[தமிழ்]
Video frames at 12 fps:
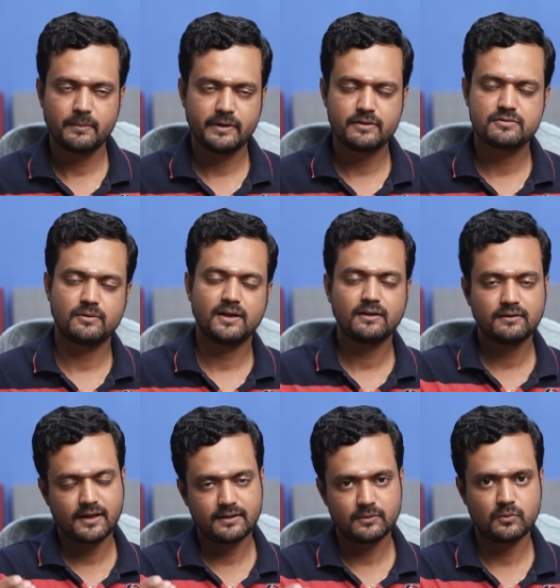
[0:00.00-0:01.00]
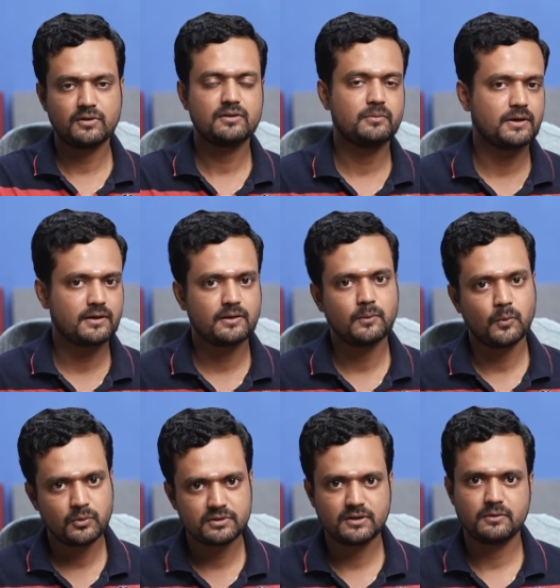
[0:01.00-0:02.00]
அப்படின்னு சொன்னால் அதில் உணர்ந்து பார்க்குறதுல
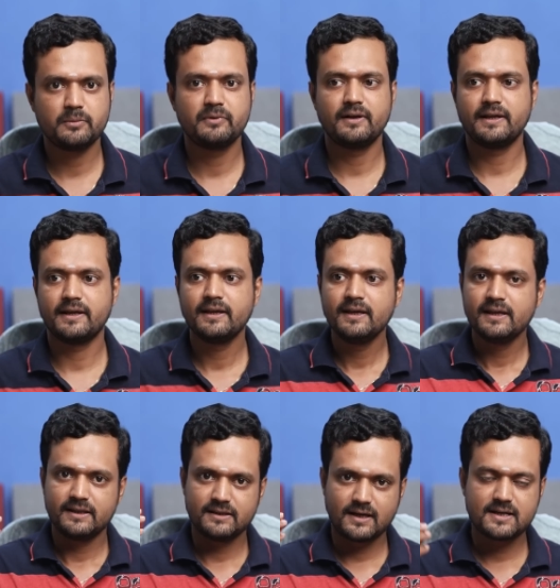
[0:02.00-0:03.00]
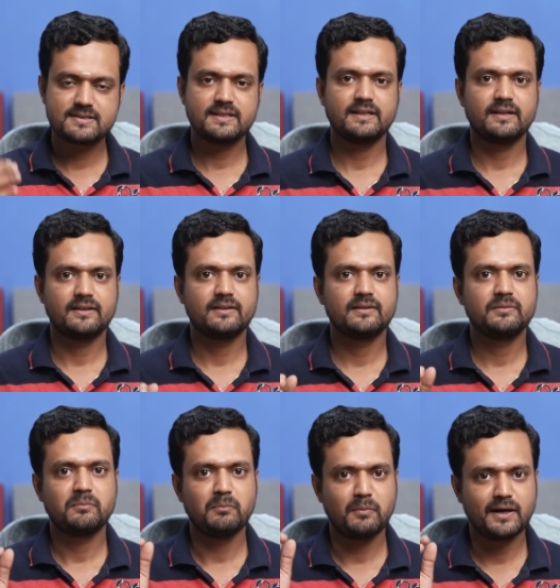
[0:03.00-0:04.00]
ஒரு தவறு மாதிரிங்க இந்த ஆசைங்கிறது
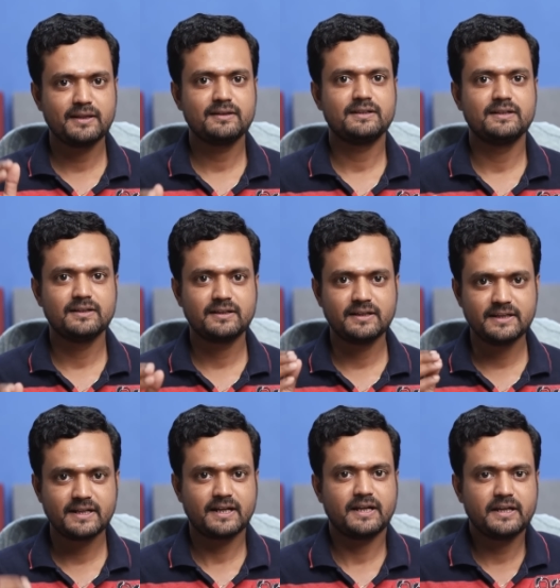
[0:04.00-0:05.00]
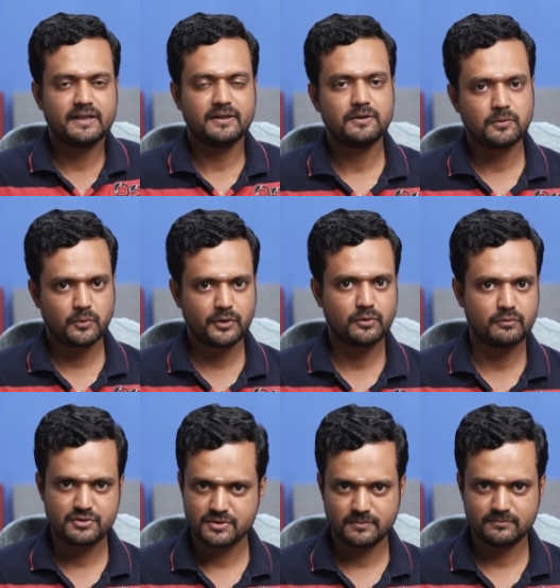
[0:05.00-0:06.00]
மனிதர்களுக்கு இயற்கை இருக்கக்கூடிய
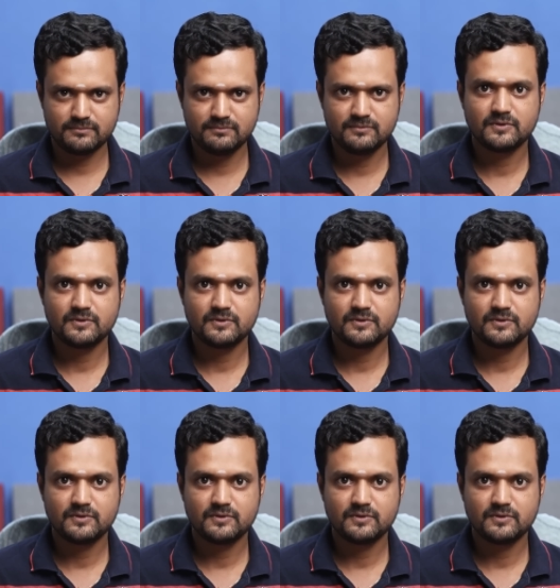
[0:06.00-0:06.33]
ஒரு விஷயம்